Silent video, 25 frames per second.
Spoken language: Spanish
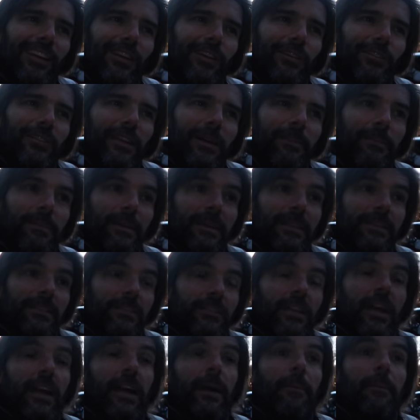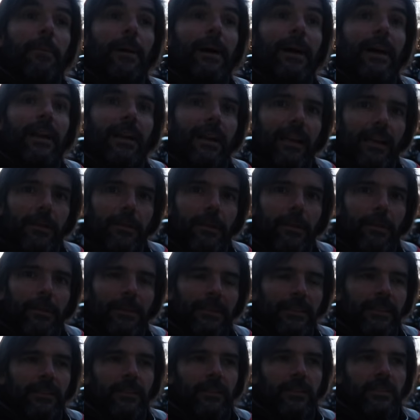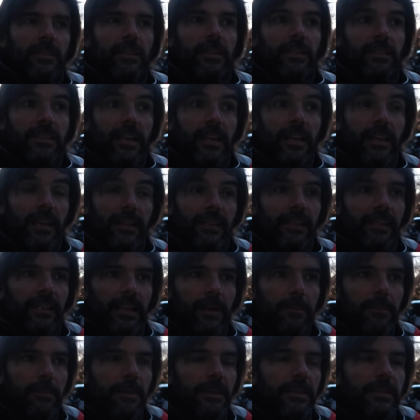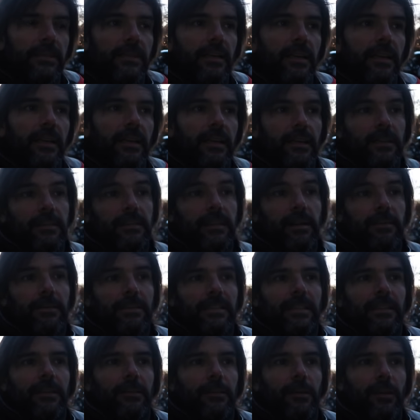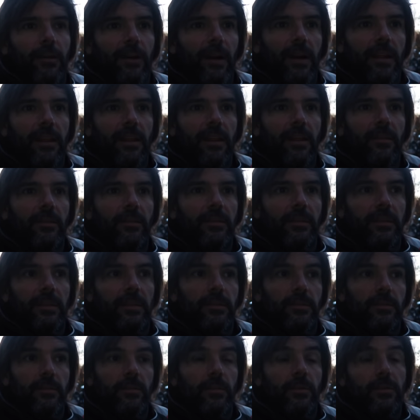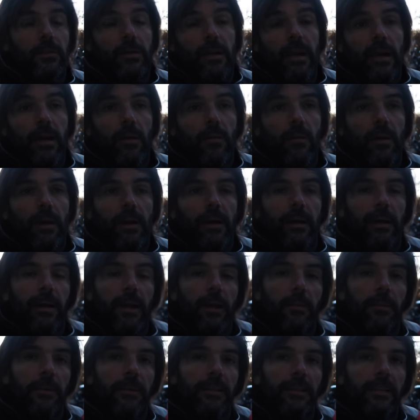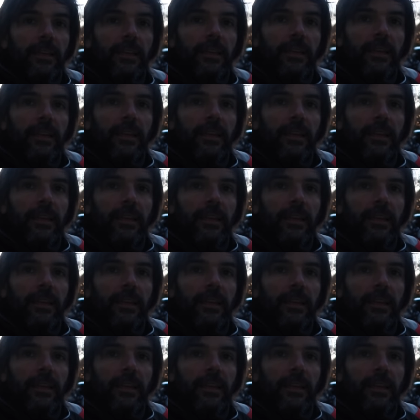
los campings, o sea, acampar libremente. Entonces tienes que quedarte en campings, que está bastante bien organizado, tienes luz, agua generalmente,